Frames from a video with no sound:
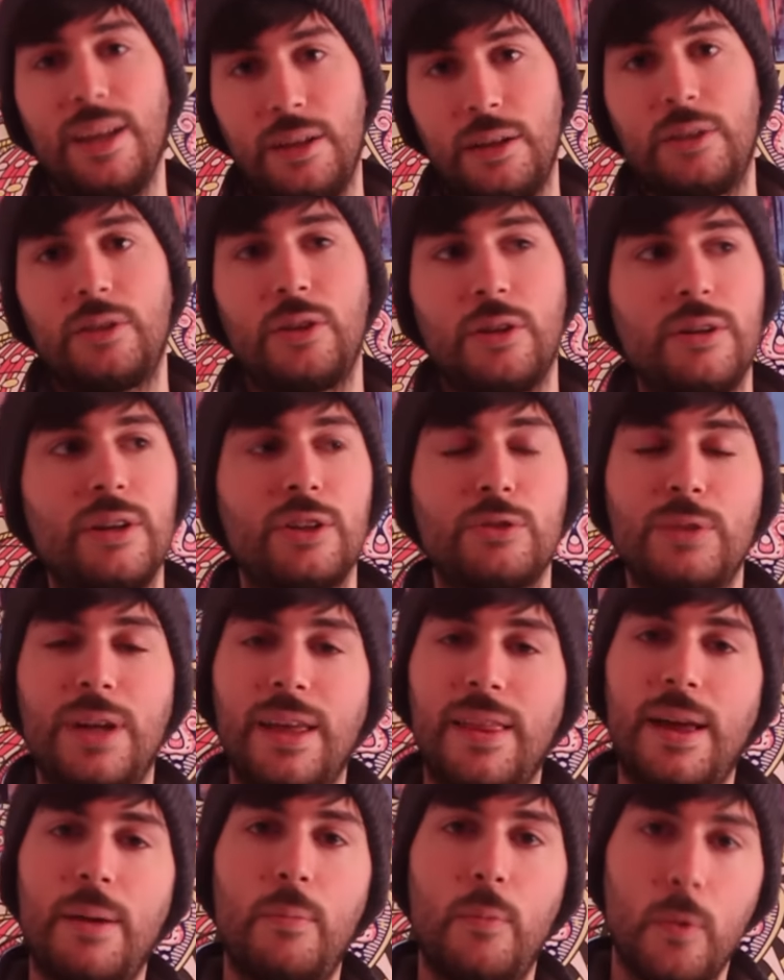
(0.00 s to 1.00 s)
Yo creo que es una
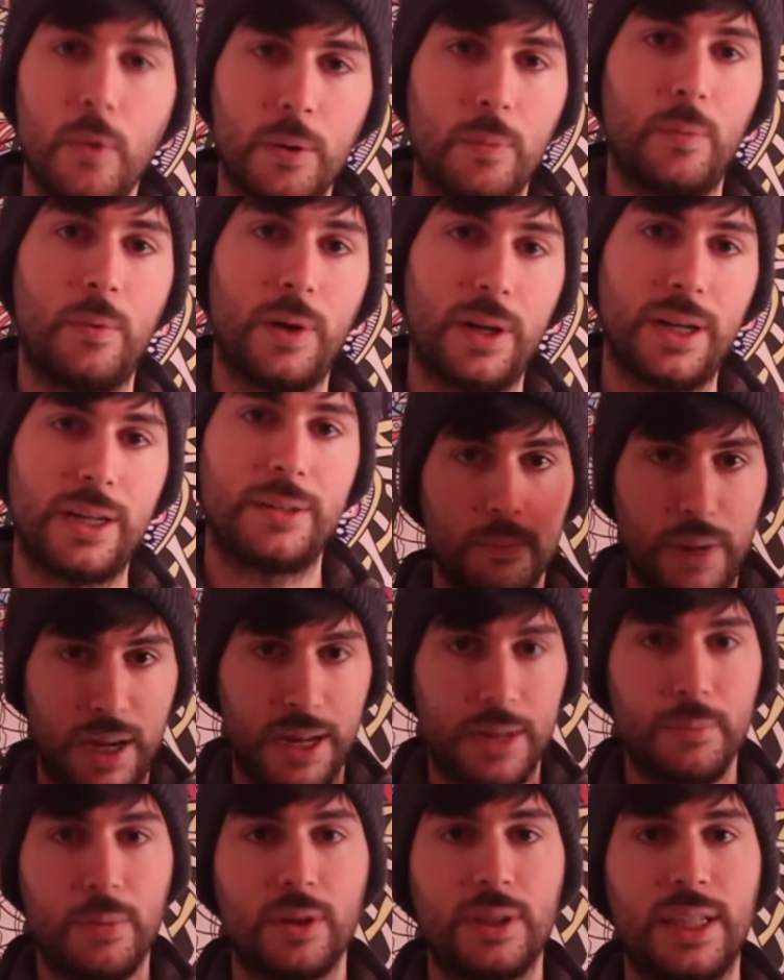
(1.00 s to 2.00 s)
idea muy buena. Vale,
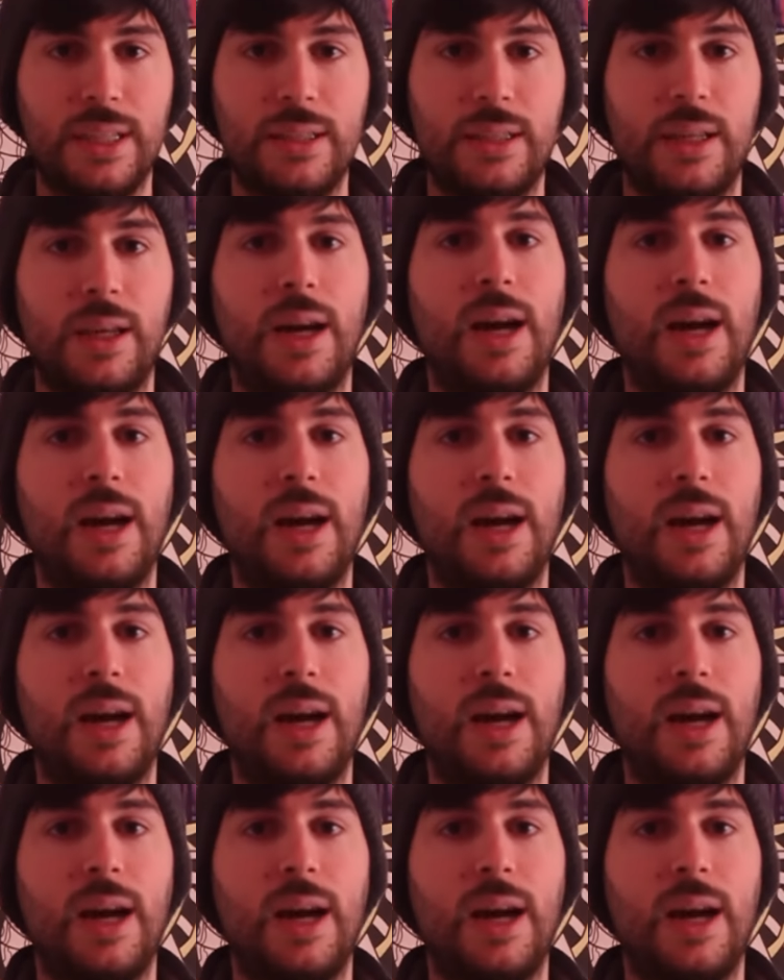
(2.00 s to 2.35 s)
importante,